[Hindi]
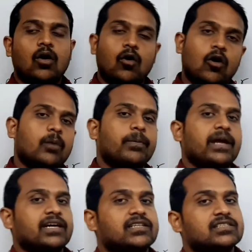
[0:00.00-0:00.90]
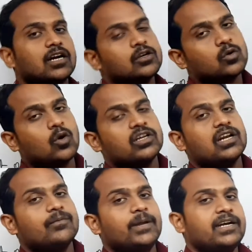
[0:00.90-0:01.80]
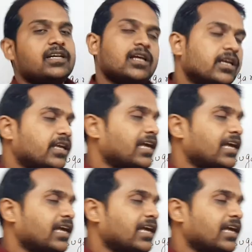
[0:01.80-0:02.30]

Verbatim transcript: और पैकेट्स का टोटल वेट क्या